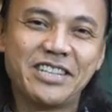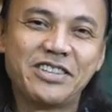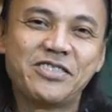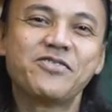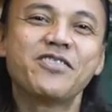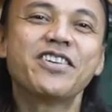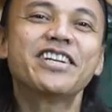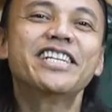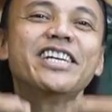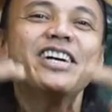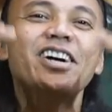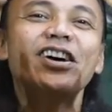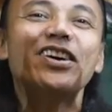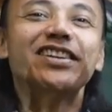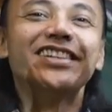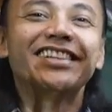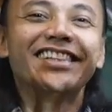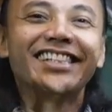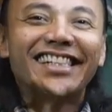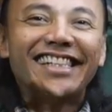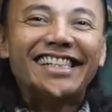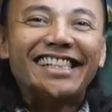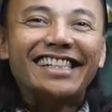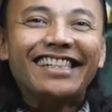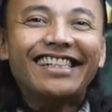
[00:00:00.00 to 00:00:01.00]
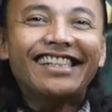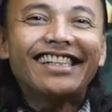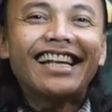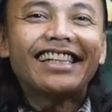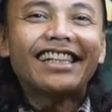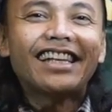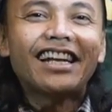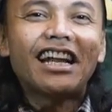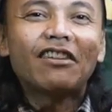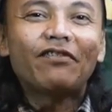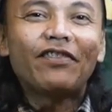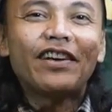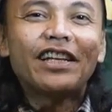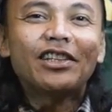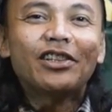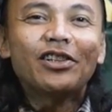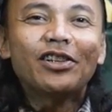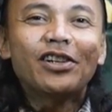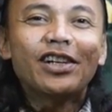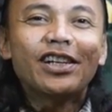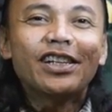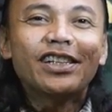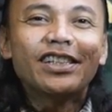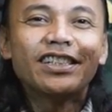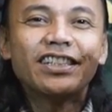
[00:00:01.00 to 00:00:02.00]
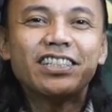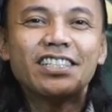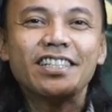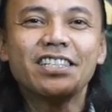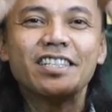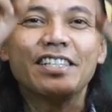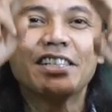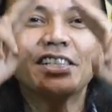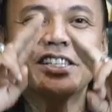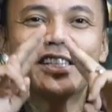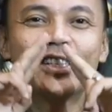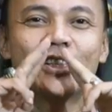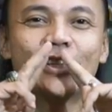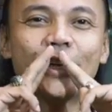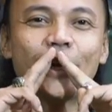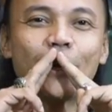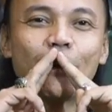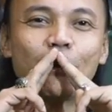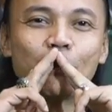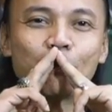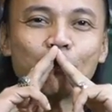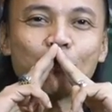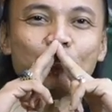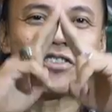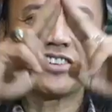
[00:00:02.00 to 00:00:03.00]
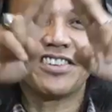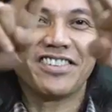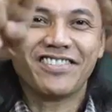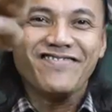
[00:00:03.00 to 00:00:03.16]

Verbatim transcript: Gue Dion, Zlatan Adventure. Ciao.